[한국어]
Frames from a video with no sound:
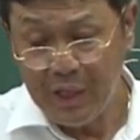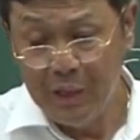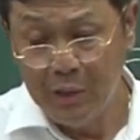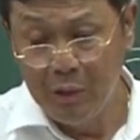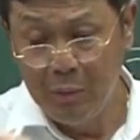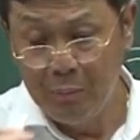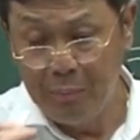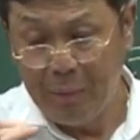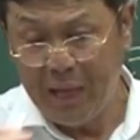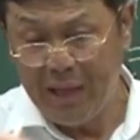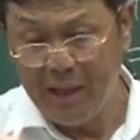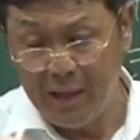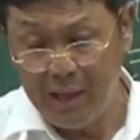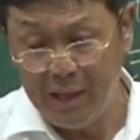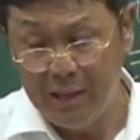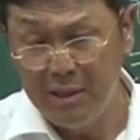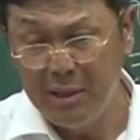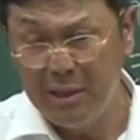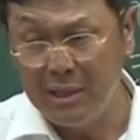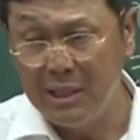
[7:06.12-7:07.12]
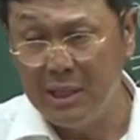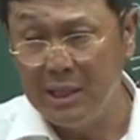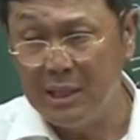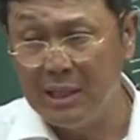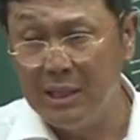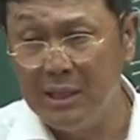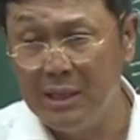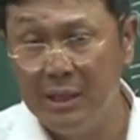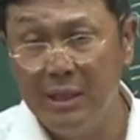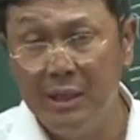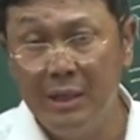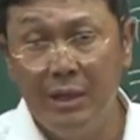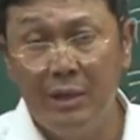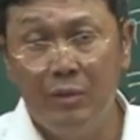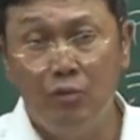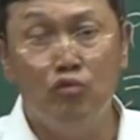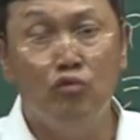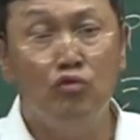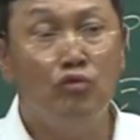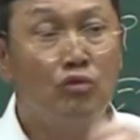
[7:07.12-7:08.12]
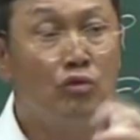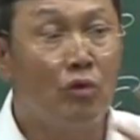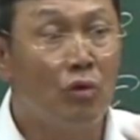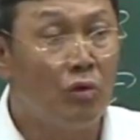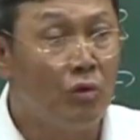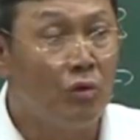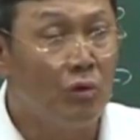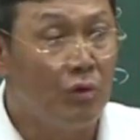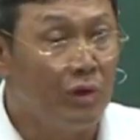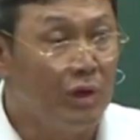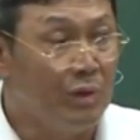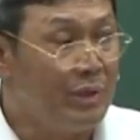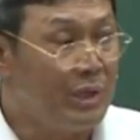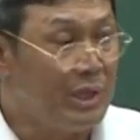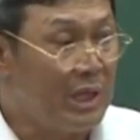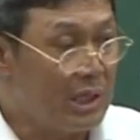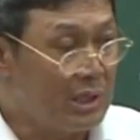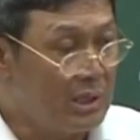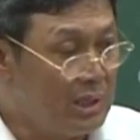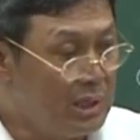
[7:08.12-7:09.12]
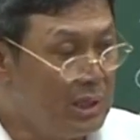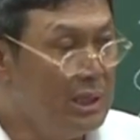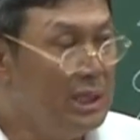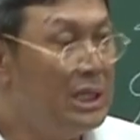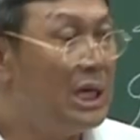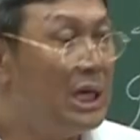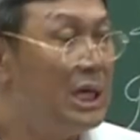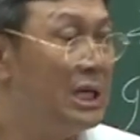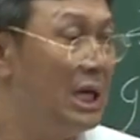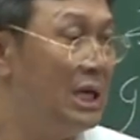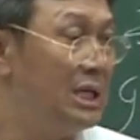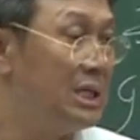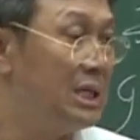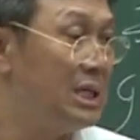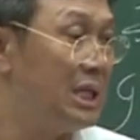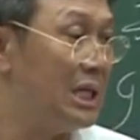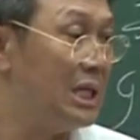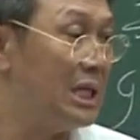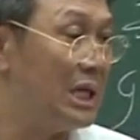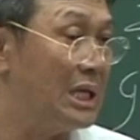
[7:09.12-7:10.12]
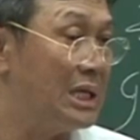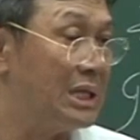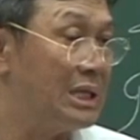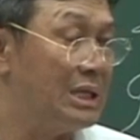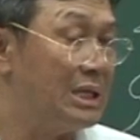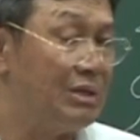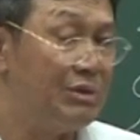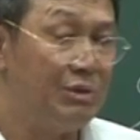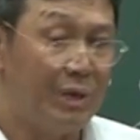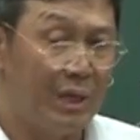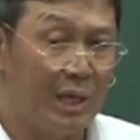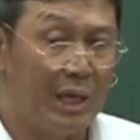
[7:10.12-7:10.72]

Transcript: 그 패턴들이 눈으로 이미 딱 정리가 돼 있어야 된다는 거죠.